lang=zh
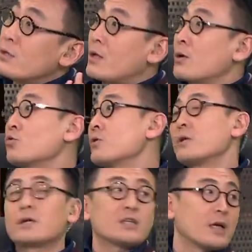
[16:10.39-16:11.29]
个他中
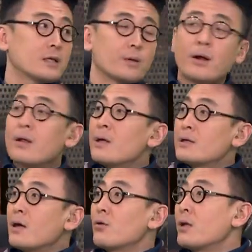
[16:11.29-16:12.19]
的这个钱上面。
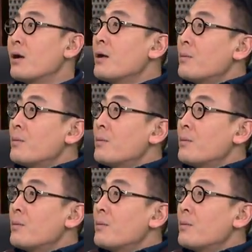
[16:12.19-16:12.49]
然后呢，